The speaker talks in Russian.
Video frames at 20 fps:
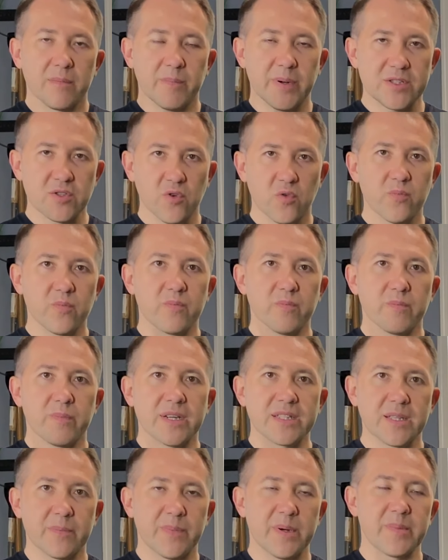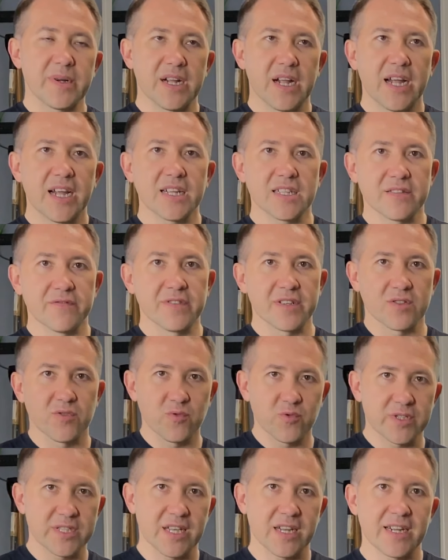потом это помогает
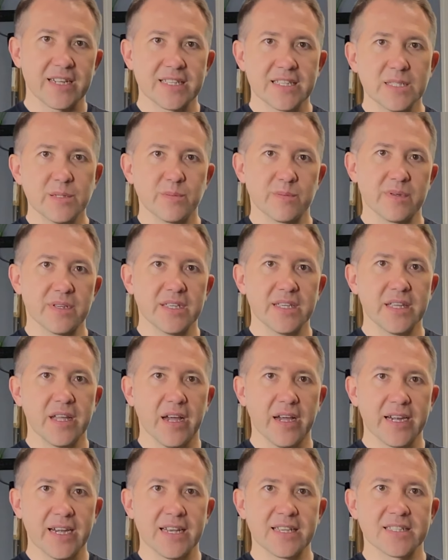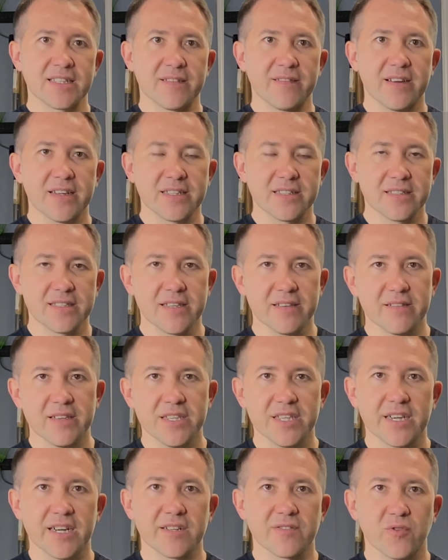вернуться к ним и реализовать те
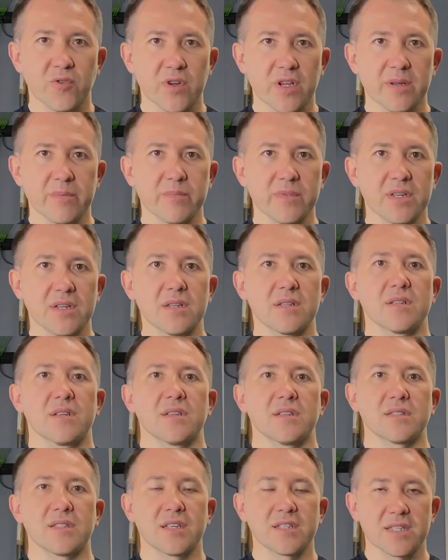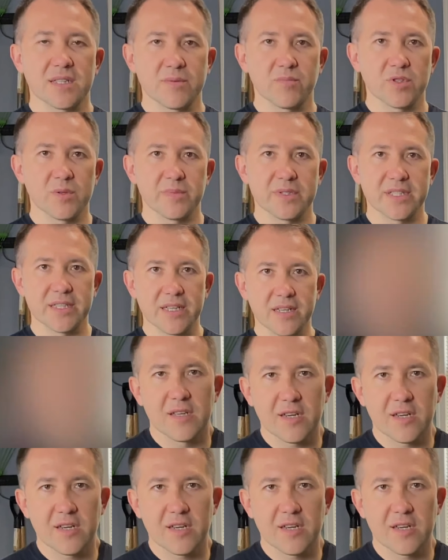вещи, которые мы э, должны будем сделать.